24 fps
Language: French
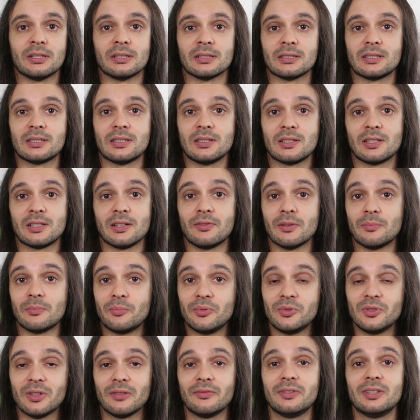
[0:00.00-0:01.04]
euh, si j'ai fait
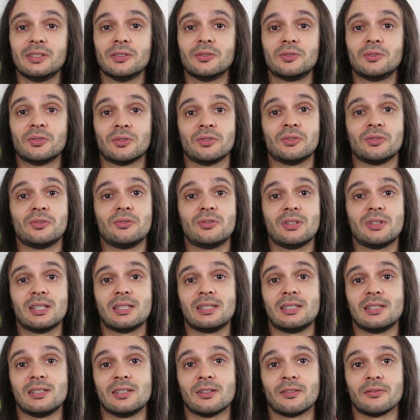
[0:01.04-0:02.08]
plusieurs vidéos sur le
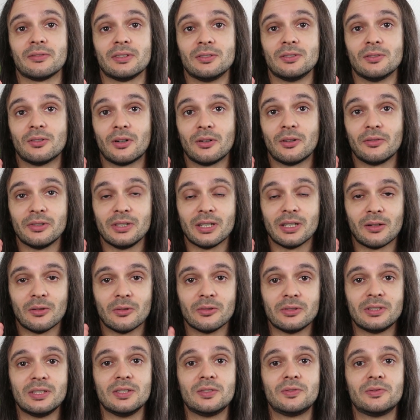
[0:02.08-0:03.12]
sujet, si j'ai envie de revenir
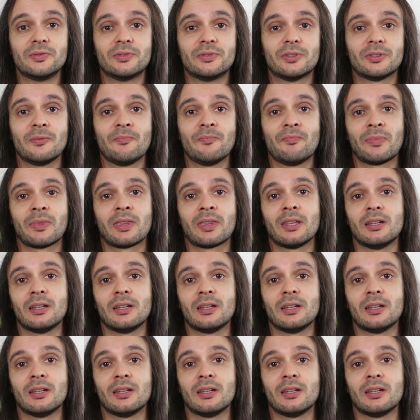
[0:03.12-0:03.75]
aussi souvent